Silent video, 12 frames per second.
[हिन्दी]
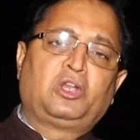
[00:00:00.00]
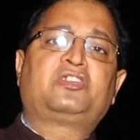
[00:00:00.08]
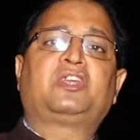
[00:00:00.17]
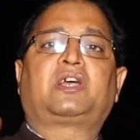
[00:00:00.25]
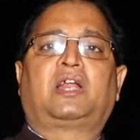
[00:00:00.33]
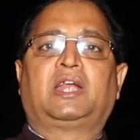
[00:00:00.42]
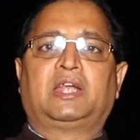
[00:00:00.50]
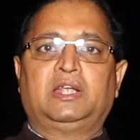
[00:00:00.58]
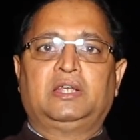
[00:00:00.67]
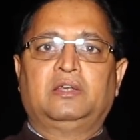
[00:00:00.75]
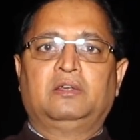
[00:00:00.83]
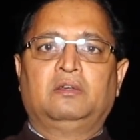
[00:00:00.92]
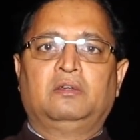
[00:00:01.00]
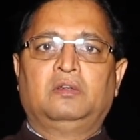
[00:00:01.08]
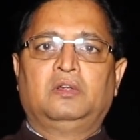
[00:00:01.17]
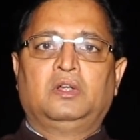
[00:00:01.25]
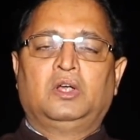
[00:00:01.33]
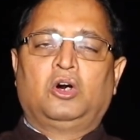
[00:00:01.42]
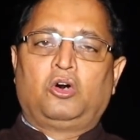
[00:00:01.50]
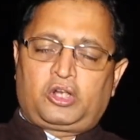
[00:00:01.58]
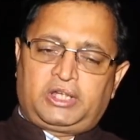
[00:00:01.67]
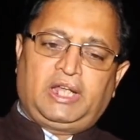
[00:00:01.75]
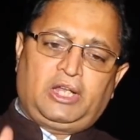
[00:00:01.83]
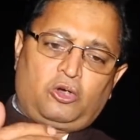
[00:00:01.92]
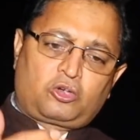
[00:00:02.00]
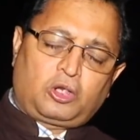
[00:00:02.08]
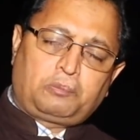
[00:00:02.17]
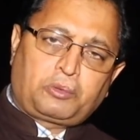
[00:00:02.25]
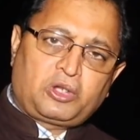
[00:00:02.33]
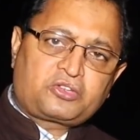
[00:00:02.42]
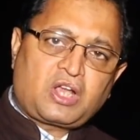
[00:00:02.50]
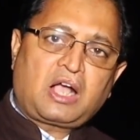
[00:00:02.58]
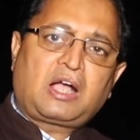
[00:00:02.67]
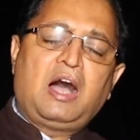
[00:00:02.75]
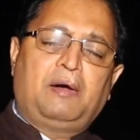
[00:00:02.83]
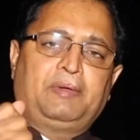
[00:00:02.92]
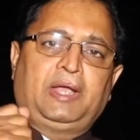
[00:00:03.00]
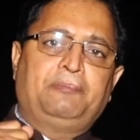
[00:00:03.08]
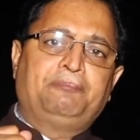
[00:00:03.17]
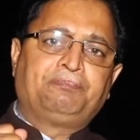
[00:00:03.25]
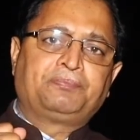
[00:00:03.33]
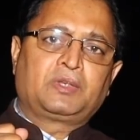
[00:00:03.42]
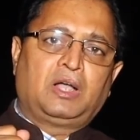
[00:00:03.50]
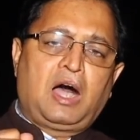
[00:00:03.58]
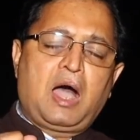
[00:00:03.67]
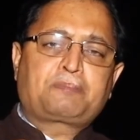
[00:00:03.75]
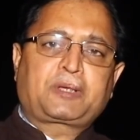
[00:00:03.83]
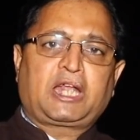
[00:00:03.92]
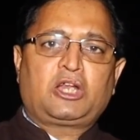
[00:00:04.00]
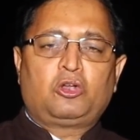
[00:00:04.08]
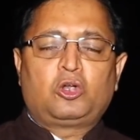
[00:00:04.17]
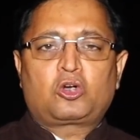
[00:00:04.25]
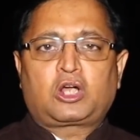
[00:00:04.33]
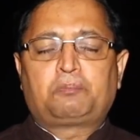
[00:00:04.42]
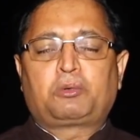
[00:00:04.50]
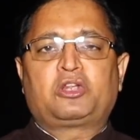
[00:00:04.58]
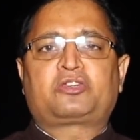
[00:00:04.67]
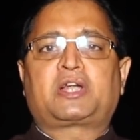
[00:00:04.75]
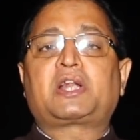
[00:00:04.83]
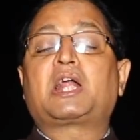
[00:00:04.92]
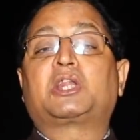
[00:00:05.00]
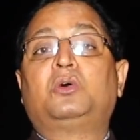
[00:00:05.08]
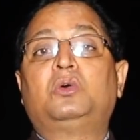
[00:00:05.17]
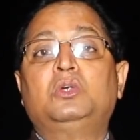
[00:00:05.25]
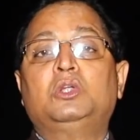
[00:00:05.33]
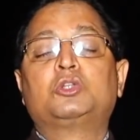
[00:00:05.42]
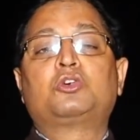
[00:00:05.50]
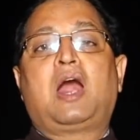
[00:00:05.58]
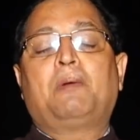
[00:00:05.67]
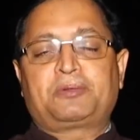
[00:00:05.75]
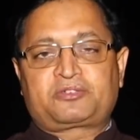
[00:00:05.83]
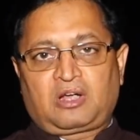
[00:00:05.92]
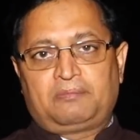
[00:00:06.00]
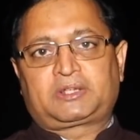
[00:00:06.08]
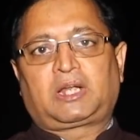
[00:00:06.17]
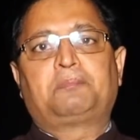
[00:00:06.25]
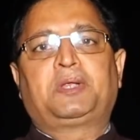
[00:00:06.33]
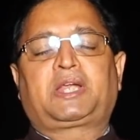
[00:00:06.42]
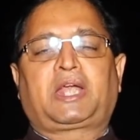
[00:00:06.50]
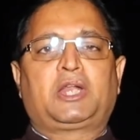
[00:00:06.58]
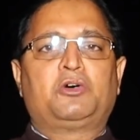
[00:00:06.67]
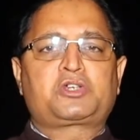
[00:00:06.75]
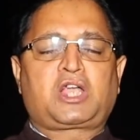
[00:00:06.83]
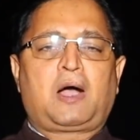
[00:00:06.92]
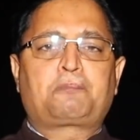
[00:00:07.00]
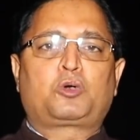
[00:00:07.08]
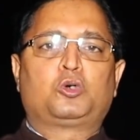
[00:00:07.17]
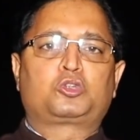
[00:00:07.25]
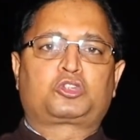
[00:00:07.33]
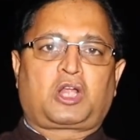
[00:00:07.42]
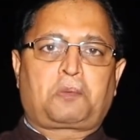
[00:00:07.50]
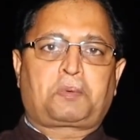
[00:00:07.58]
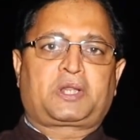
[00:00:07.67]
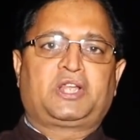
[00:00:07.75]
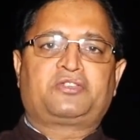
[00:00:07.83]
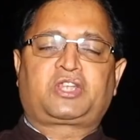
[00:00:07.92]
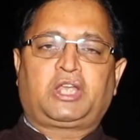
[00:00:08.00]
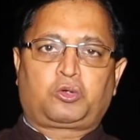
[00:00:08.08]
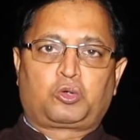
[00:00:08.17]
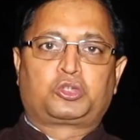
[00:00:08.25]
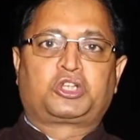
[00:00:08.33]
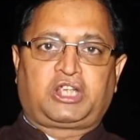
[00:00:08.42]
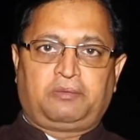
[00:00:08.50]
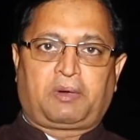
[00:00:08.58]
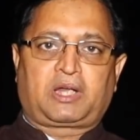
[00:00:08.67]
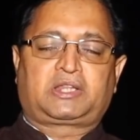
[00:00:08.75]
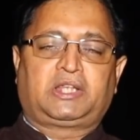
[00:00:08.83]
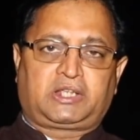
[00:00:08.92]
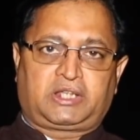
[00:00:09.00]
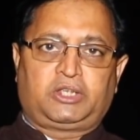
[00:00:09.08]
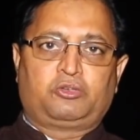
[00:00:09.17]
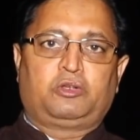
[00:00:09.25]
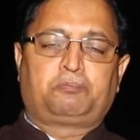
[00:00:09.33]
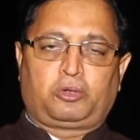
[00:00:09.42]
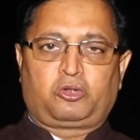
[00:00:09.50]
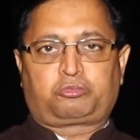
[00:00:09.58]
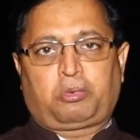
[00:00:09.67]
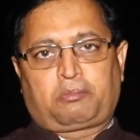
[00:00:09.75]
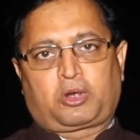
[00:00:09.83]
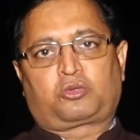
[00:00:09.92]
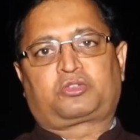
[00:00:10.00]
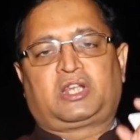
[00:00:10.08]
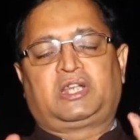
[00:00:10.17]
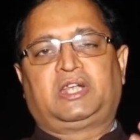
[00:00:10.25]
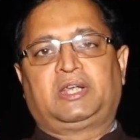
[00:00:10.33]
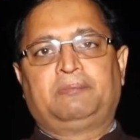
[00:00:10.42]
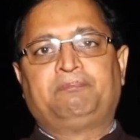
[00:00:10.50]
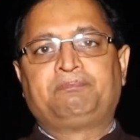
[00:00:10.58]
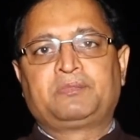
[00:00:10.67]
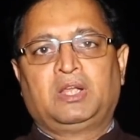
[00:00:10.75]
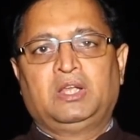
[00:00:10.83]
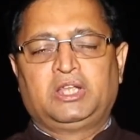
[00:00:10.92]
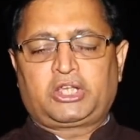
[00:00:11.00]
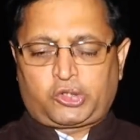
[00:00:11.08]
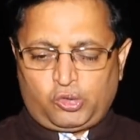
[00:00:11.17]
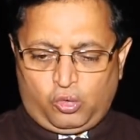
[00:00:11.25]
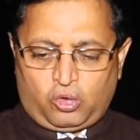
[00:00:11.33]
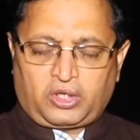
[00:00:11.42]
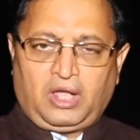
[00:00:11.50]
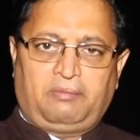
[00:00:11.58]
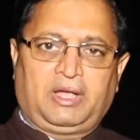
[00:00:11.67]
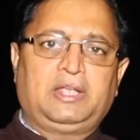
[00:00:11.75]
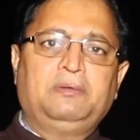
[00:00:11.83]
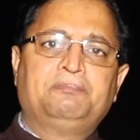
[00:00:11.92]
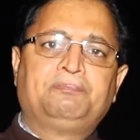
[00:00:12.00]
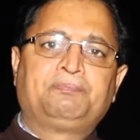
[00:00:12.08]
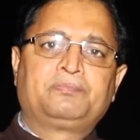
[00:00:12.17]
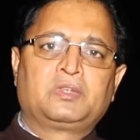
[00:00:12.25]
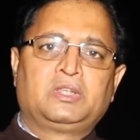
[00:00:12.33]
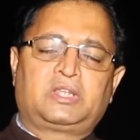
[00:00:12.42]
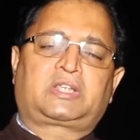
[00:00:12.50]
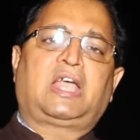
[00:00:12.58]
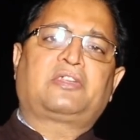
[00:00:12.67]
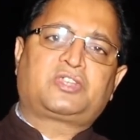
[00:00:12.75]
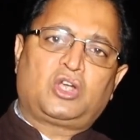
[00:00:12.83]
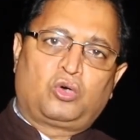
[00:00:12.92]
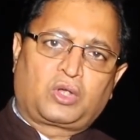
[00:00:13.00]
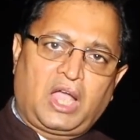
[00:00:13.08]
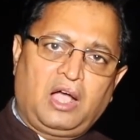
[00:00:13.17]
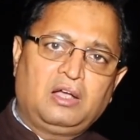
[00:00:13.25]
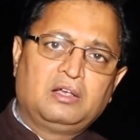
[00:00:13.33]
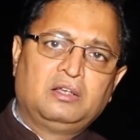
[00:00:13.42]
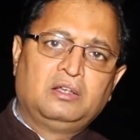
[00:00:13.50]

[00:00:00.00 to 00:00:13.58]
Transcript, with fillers: पुलिस ही करेगी और ये लोकल पुलिस का काम है आप कह रहे हो लोकल पुलिस हटा दो तो आप इसका मतलब ये कह रहे हो कि आपको उत्तर प्रदेश की खुद की भर्ती की हुई पुलिस पर भरोसा नहीं है ये क्यों हो गया भाई ये कैसे हो गया